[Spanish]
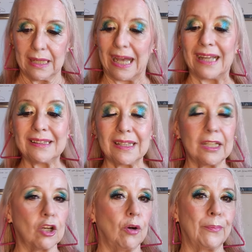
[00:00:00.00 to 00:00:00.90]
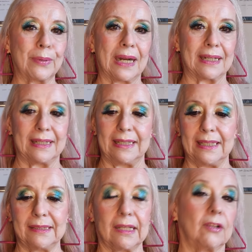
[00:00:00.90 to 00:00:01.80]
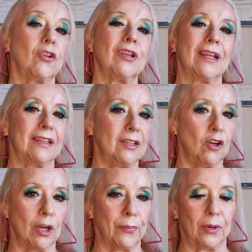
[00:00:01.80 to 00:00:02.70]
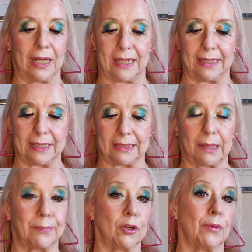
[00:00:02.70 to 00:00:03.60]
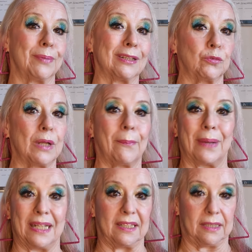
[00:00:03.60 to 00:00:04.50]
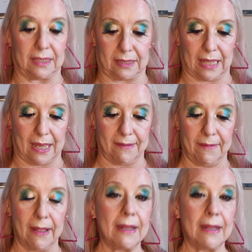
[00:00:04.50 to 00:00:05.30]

Antes de comprar glitter, no les digo que ponga de glitter, pero comprate una paletita.